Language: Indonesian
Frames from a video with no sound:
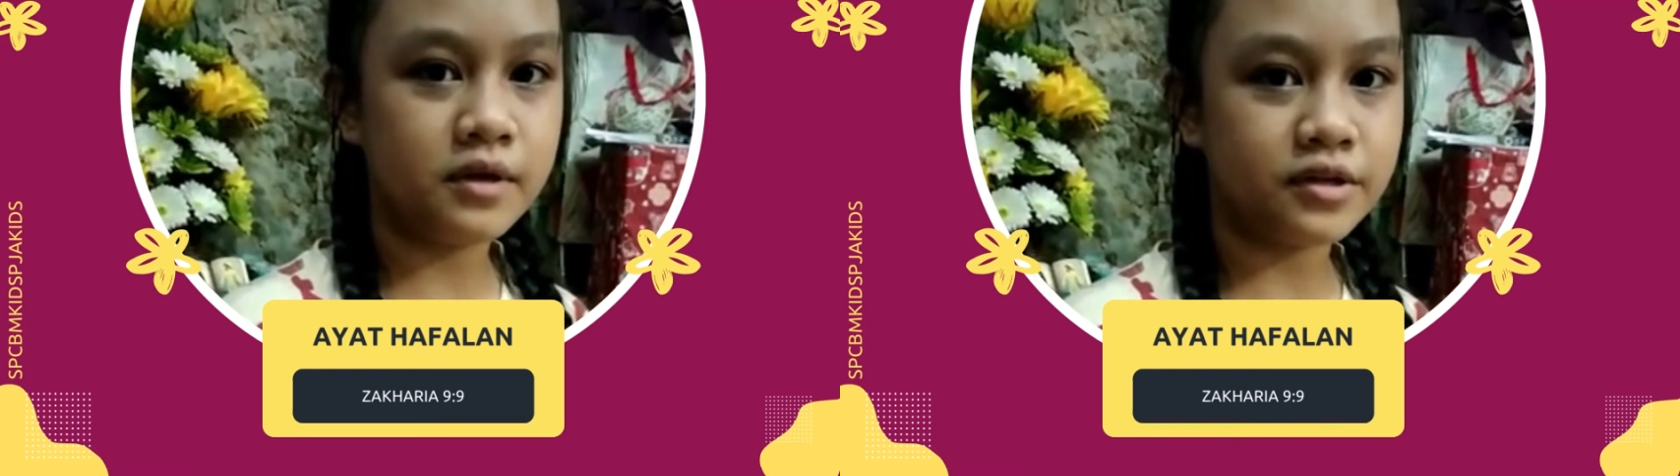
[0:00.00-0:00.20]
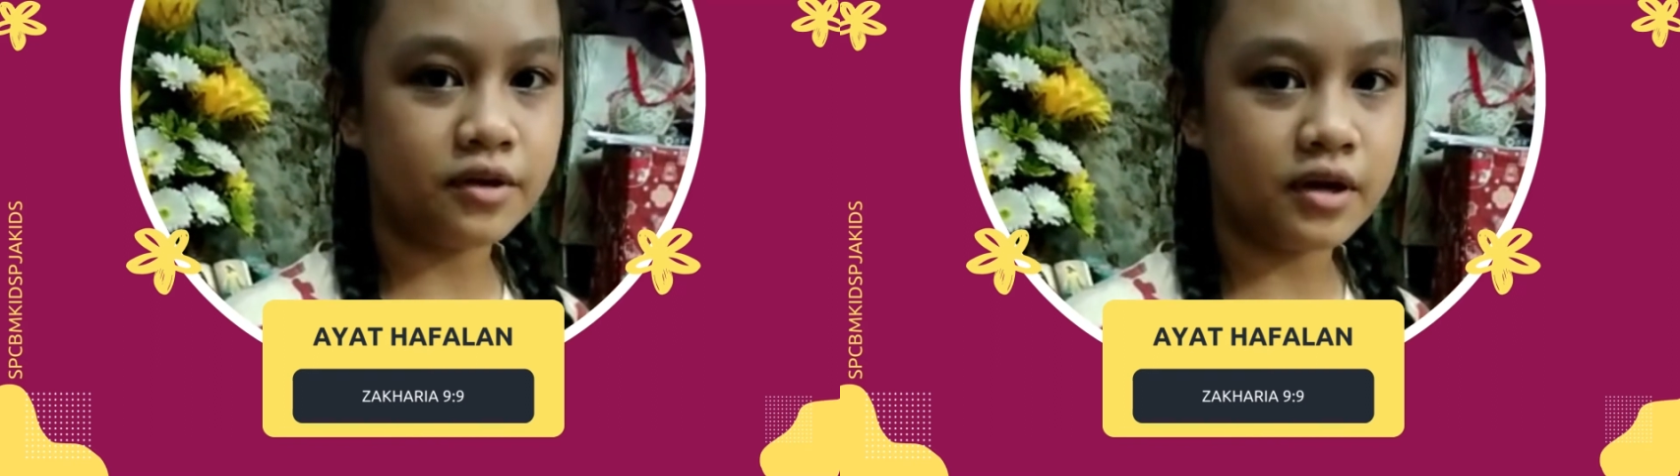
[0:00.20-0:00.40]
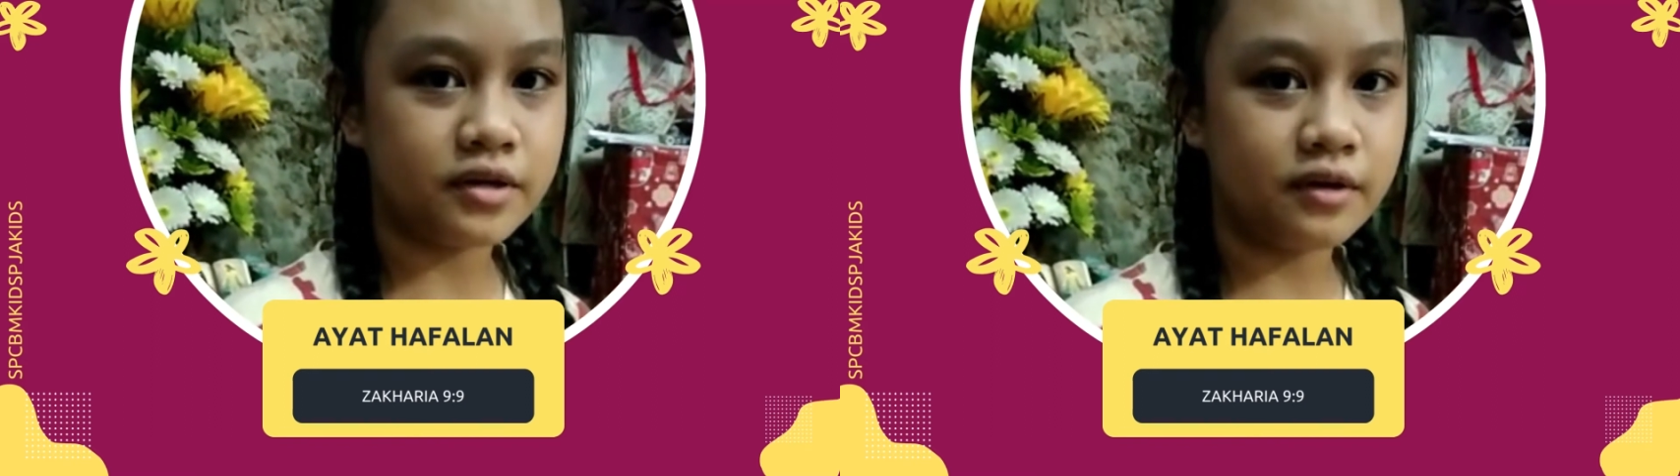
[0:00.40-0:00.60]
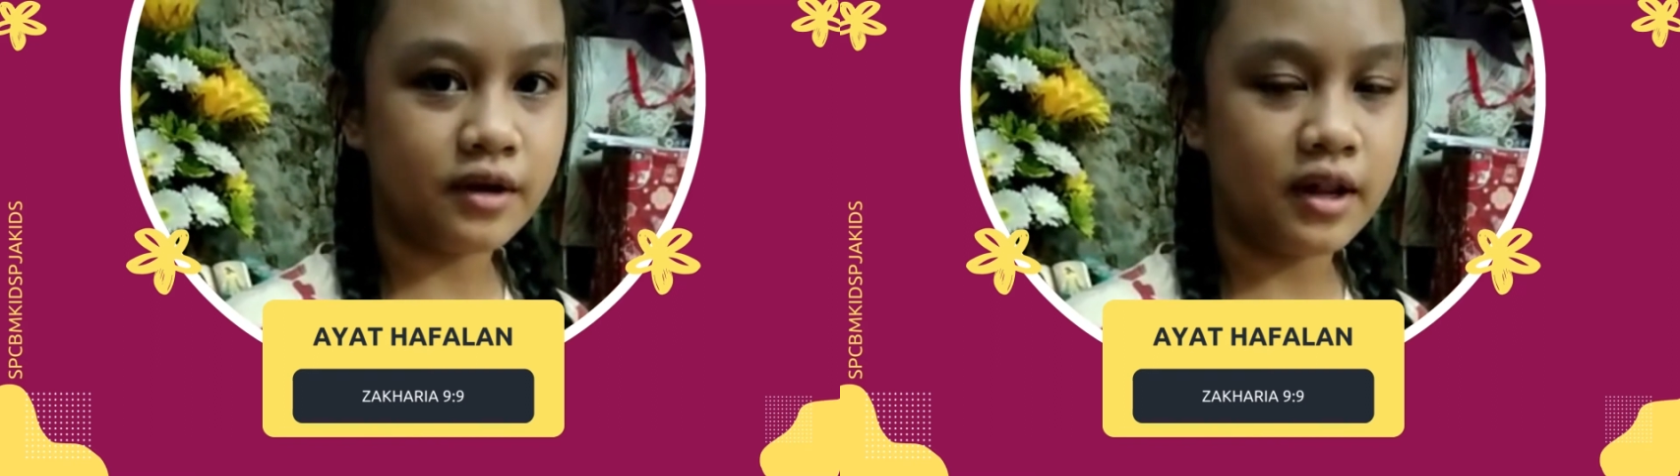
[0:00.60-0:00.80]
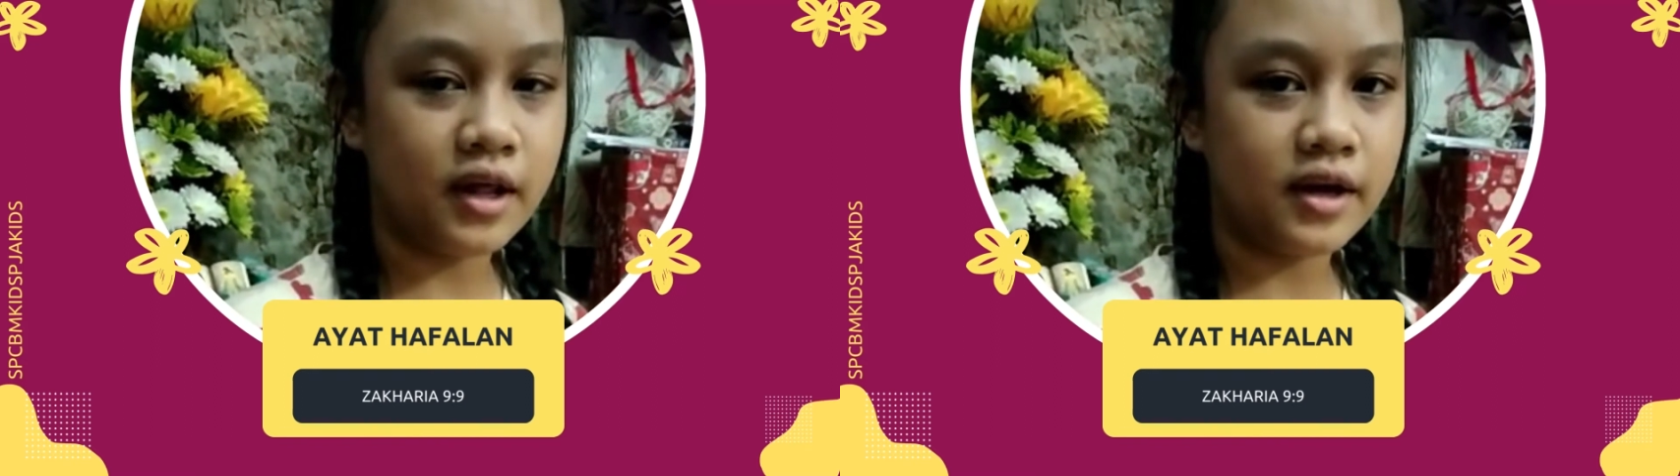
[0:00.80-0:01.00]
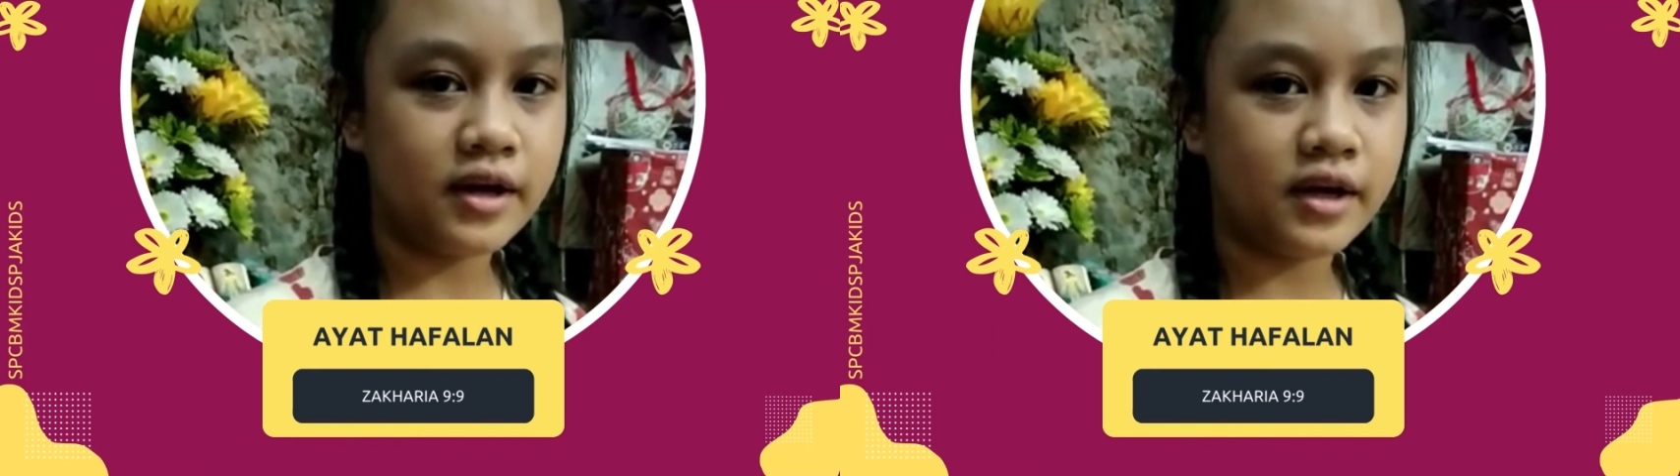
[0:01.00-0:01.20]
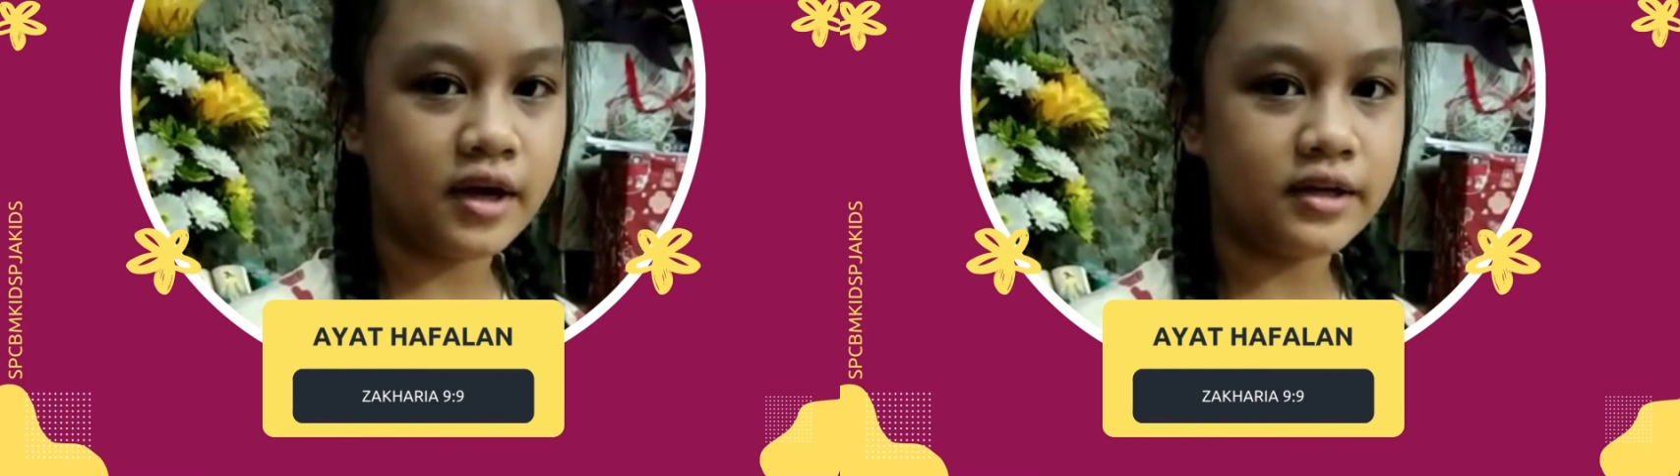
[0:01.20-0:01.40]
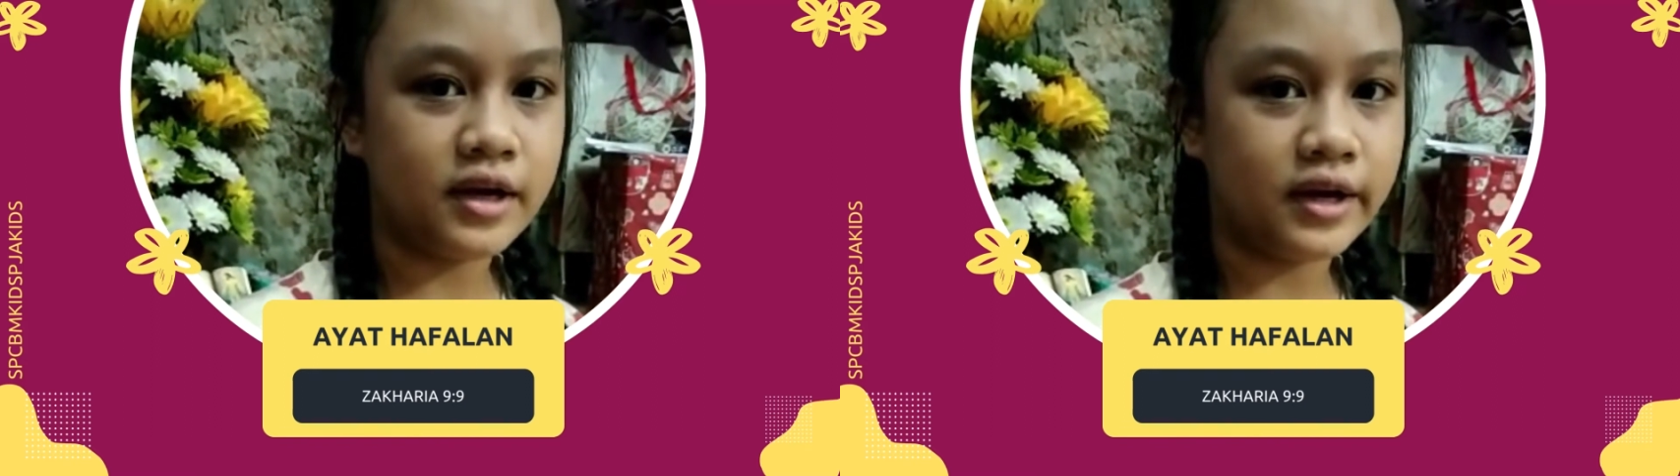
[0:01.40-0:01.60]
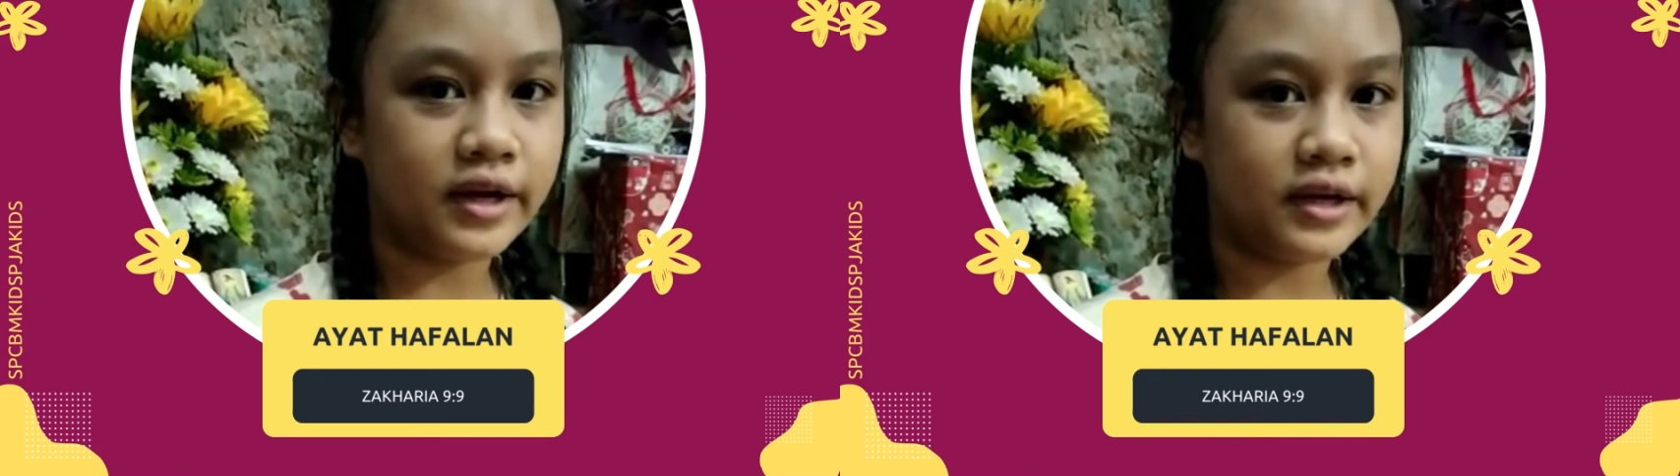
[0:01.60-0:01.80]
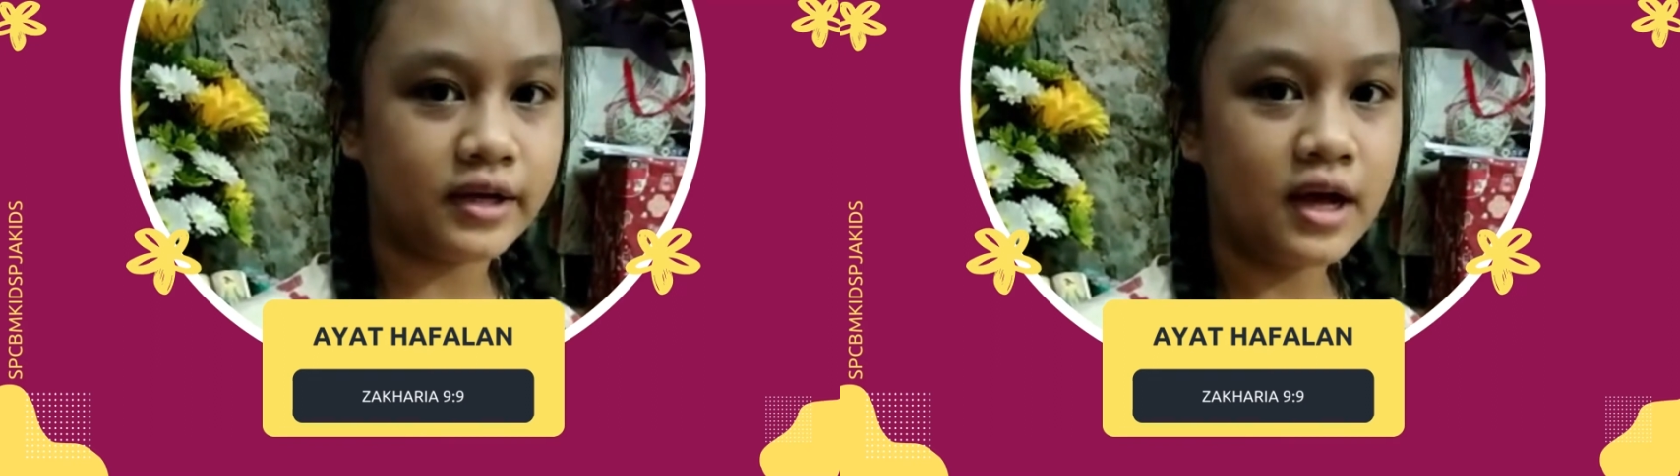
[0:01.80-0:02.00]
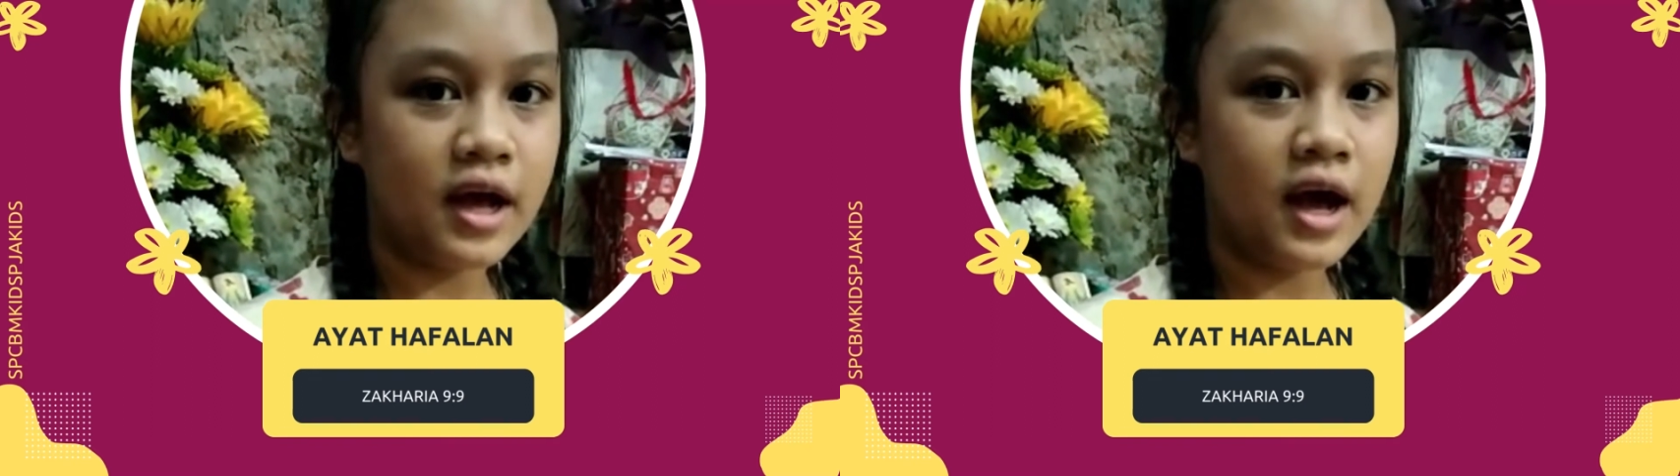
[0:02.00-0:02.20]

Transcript: Bersorak-soraklah dengan nyaring